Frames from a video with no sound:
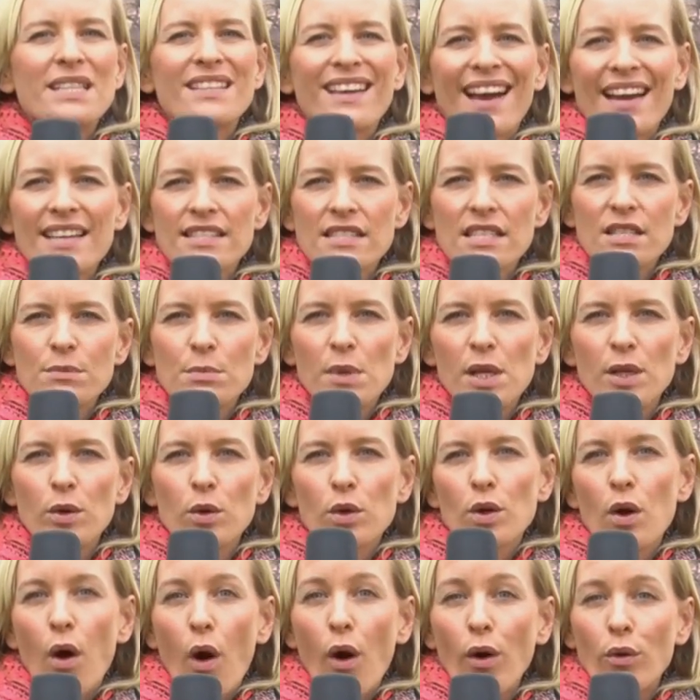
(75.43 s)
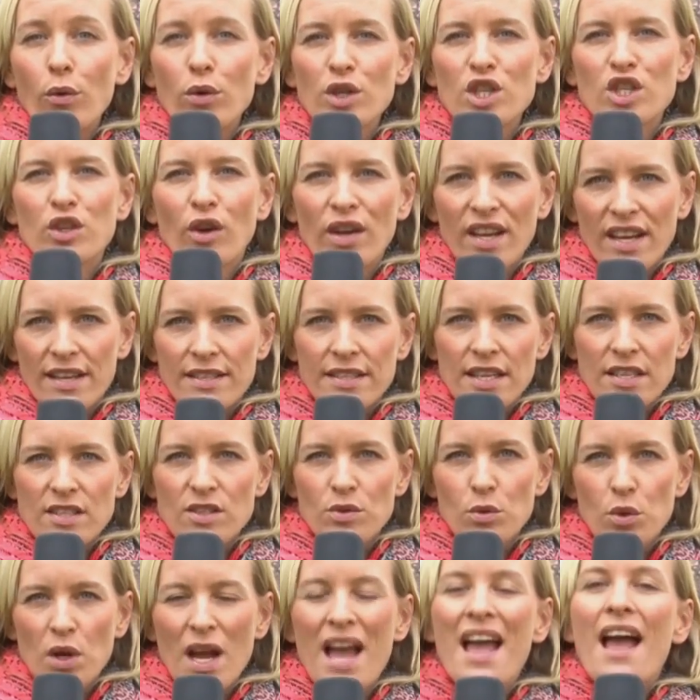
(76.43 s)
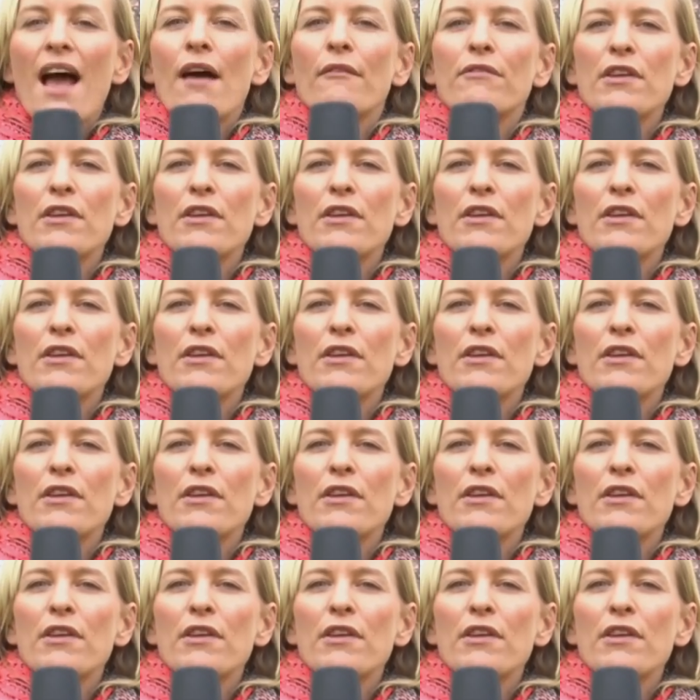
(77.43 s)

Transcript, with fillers: 30 Millionen Euro Steuerhinterzug.